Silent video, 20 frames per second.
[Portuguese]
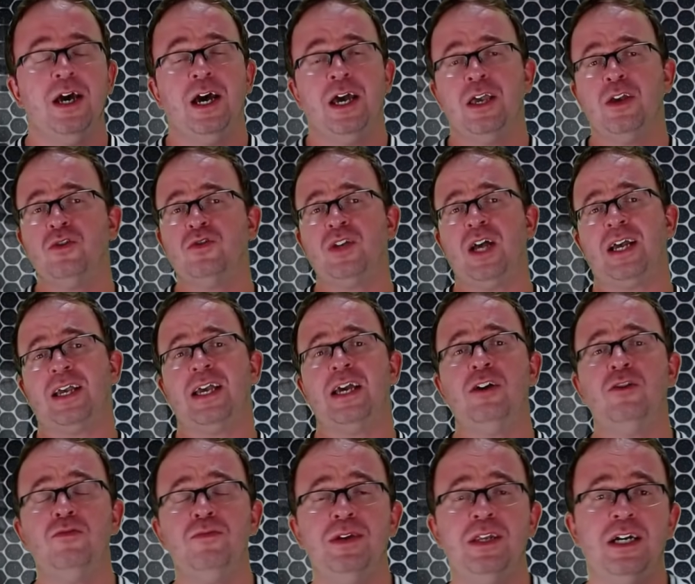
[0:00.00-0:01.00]
E o
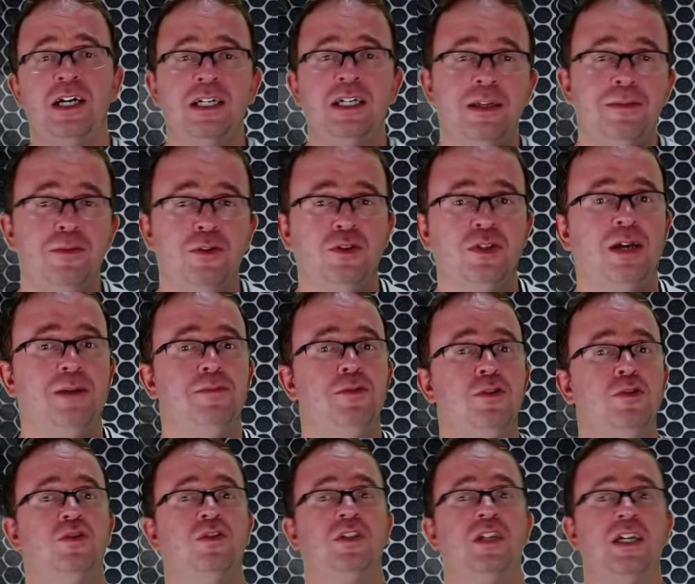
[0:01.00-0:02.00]
zagueiro Miranda, meus
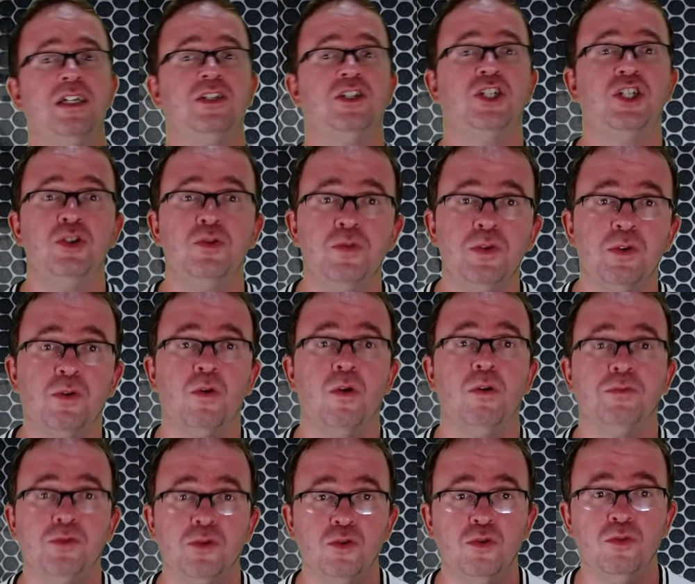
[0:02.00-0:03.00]
amigos, sentiu o um
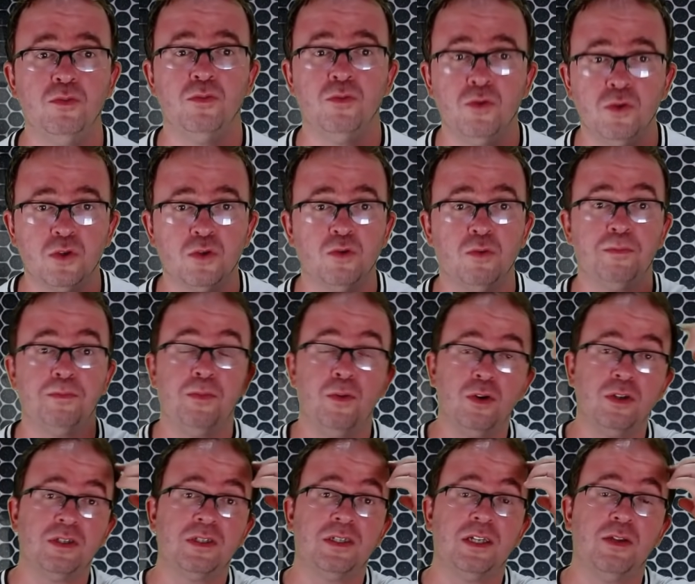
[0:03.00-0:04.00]
incômodo no músculo
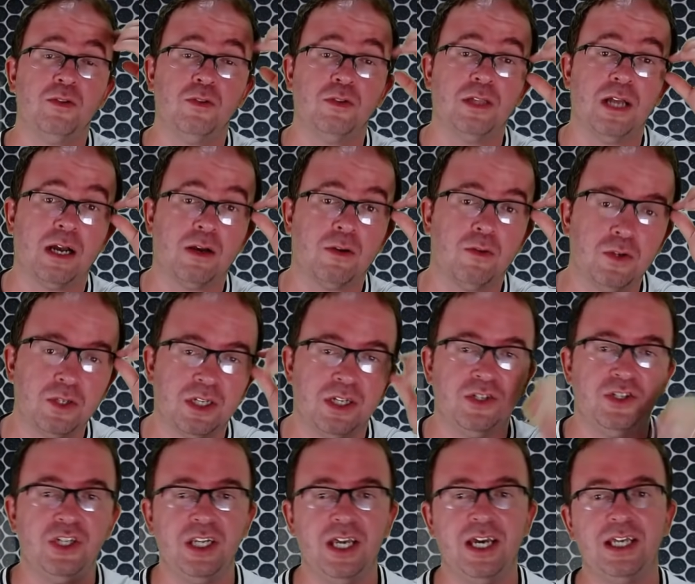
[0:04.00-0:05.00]
posterior da coxa
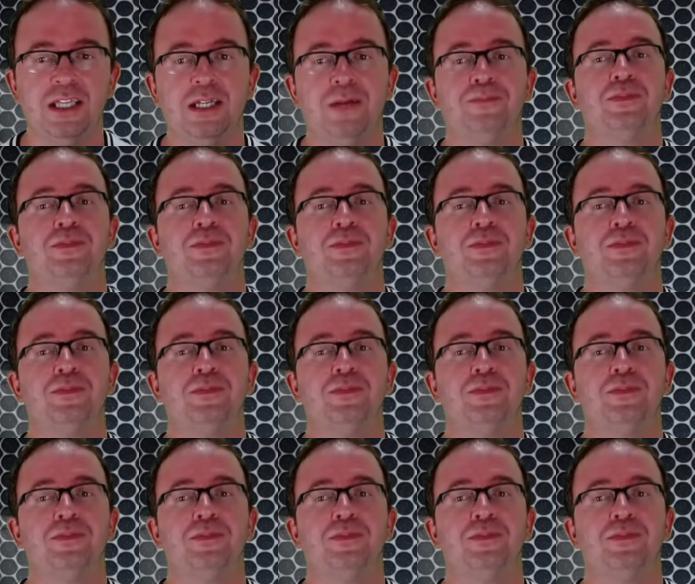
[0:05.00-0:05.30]
direita